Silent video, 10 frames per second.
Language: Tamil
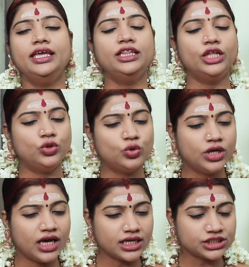இந்த
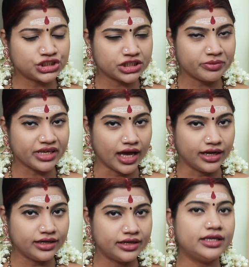துர்காஷ்டமி
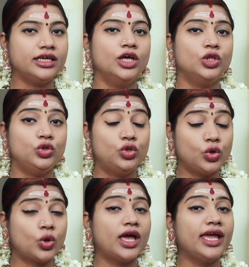அன்று
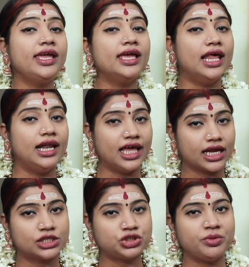துர்க்கை
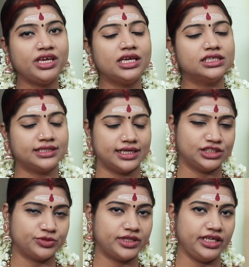லக்ஷ்மி
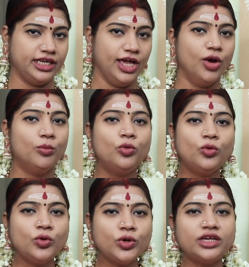சரஸ்வதி
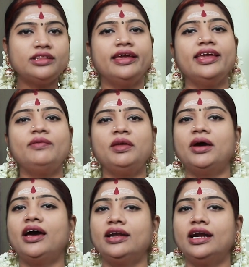மூன்று
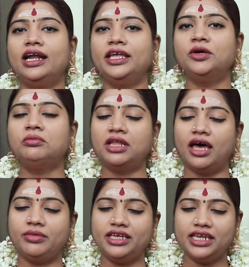தேவிமார்களையும்
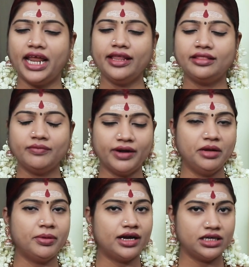நாம் இணைத்து
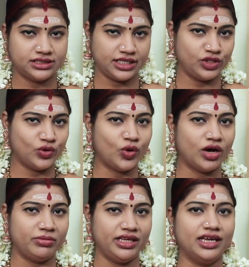வழிபாடு செய்தோம்
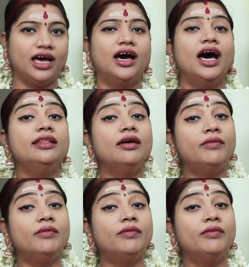அப்படின்னா அந்த